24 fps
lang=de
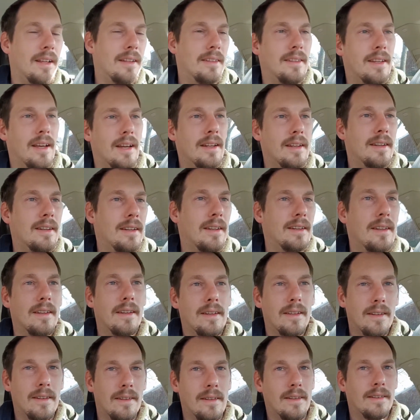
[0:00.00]
Denn
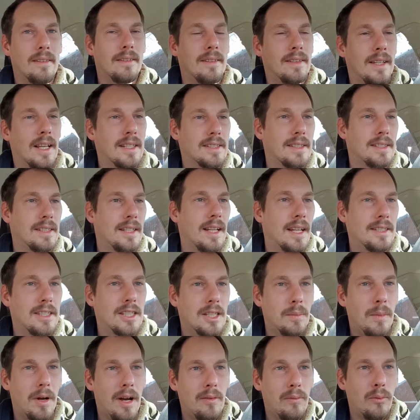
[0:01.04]
das letzte Mal,